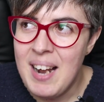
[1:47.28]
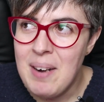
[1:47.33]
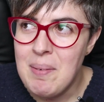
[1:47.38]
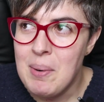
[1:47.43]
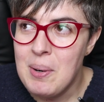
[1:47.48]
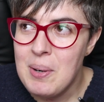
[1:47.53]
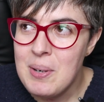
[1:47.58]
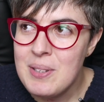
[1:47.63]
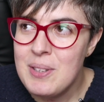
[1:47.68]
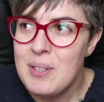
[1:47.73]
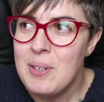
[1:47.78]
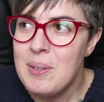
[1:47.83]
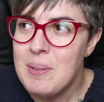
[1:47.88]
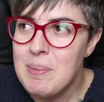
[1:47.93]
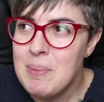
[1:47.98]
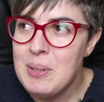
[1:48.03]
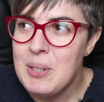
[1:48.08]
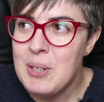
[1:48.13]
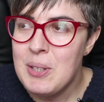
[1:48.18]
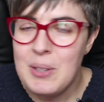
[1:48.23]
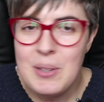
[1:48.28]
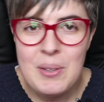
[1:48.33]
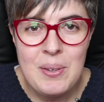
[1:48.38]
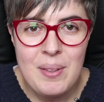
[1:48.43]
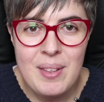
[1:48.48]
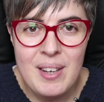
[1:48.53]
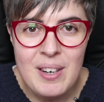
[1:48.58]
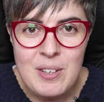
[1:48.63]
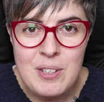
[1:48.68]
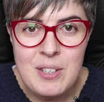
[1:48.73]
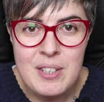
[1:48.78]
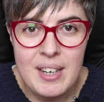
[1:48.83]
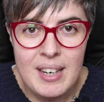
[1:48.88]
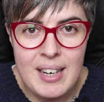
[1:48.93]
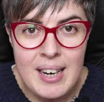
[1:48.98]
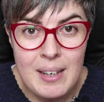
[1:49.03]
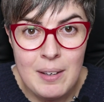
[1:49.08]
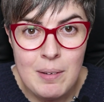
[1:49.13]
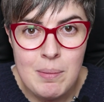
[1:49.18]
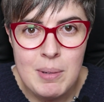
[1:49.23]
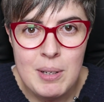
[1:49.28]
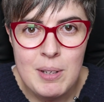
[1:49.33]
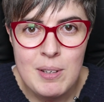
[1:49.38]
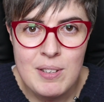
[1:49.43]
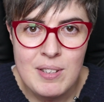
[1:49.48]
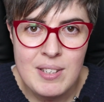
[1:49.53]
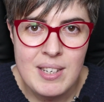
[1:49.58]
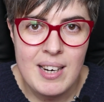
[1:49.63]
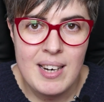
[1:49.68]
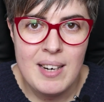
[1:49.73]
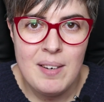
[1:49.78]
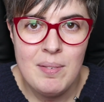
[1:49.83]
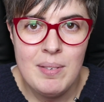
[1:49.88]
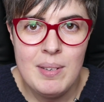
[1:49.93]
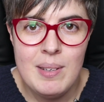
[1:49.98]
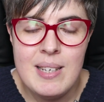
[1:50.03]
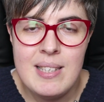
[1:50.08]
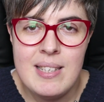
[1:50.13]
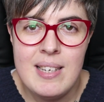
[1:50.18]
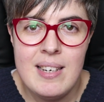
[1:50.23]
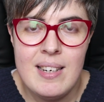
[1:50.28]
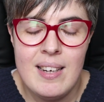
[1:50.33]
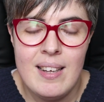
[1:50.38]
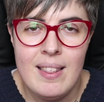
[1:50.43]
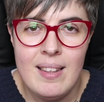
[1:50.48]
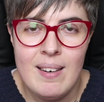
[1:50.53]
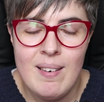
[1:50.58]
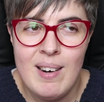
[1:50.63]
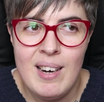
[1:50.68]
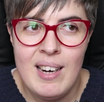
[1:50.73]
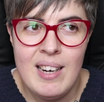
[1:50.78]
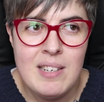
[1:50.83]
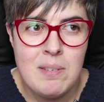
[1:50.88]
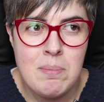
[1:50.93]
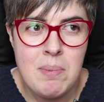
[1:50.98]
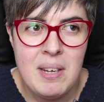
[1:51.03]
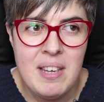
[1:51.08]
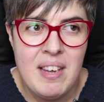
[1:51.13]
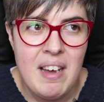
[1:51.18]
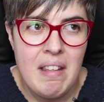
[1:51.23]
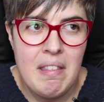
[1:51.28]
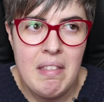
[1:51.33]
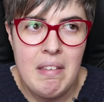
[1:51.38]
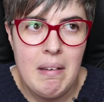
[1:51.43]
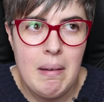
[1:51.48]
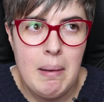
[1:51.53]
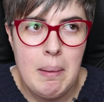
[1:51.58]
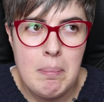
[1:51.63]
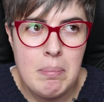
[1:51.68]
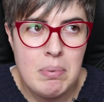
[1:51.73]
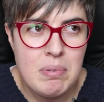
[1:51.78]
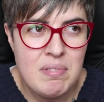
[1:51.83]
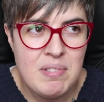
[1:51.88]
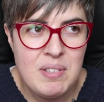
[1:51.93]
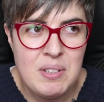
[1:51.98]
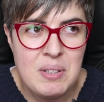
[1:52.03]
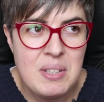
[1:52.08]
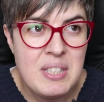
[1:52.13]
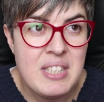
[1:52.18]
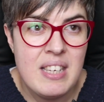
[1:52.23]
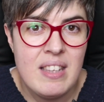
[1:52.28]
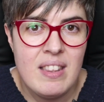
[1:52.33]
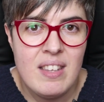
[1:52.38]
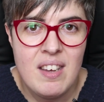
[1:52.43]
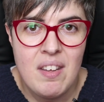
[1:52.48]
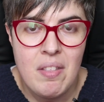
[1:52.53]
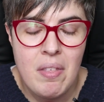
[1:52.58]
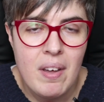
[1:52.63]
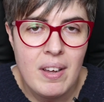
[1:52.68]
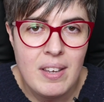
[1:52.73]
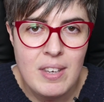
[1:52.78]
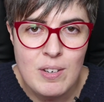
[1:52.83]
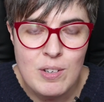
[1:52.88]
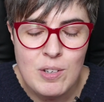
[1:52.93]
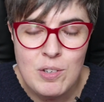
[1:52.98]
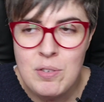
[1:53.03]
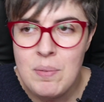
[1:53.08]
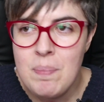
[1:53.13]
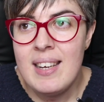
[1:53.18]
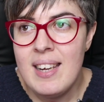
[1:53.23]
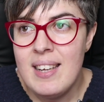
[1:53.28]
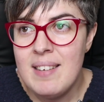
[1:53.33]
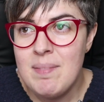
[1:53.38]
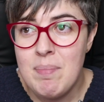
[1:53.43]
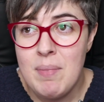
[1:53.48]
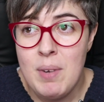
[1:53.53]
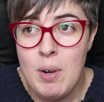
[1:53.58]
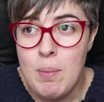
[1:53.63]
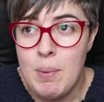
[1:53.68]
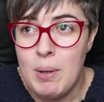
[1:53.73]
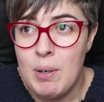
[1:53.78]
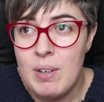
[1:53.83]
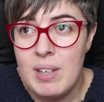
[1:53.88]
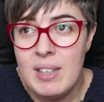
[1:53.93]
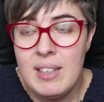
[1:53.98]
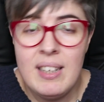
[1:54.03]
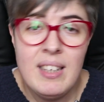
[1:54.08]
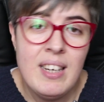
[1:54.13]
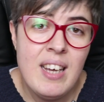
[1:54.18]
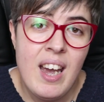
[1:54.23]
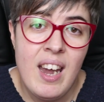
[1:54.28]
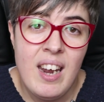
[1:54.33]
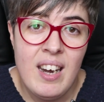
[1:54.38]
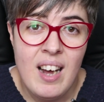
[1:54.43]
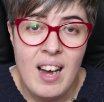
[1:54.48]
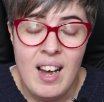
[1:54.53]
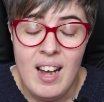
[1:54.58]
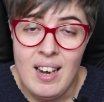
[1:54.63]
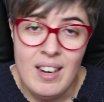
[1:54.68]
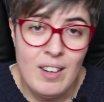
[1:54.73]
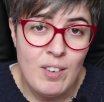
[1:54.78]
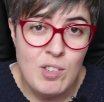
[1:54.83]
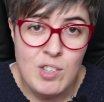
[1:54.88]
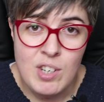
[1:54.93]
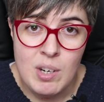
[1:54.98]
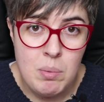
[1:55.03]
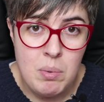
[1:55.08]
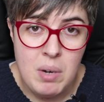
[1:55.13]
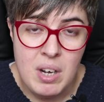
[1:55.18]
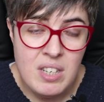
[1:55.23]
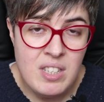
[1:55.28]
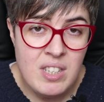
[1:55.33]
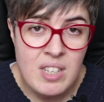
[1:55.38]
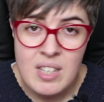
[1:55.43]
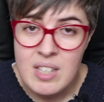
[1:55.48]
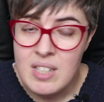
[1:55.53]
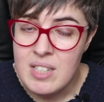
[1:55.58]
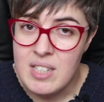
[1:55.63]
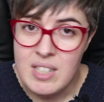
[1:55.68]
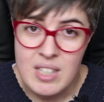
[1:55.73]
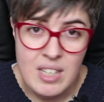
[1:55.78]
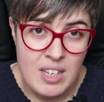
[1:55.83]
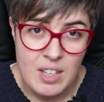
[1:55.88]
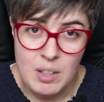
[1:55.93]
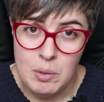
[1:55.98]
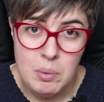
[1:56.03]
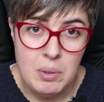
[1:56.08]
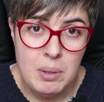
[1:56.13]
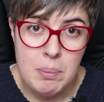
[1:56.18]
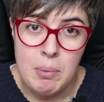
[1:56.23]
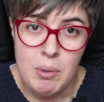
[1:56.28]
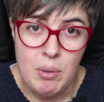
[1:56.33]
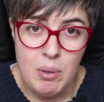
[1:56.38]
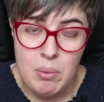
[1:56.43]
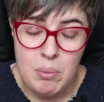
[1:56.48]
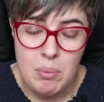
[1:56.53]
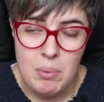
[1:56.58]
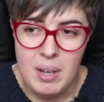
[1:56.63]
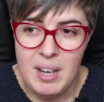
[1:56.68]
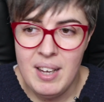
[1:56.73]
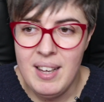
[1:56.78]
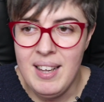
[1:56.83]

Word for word: a lo mejor todo el mundo no conoce Los Serrano, pero Los Serrano fue una serie que hicieron aquí en España hace, yo que sé, 10 años, que lo mejor que tenía era Alejos Auras, sin ningún tipo de duda.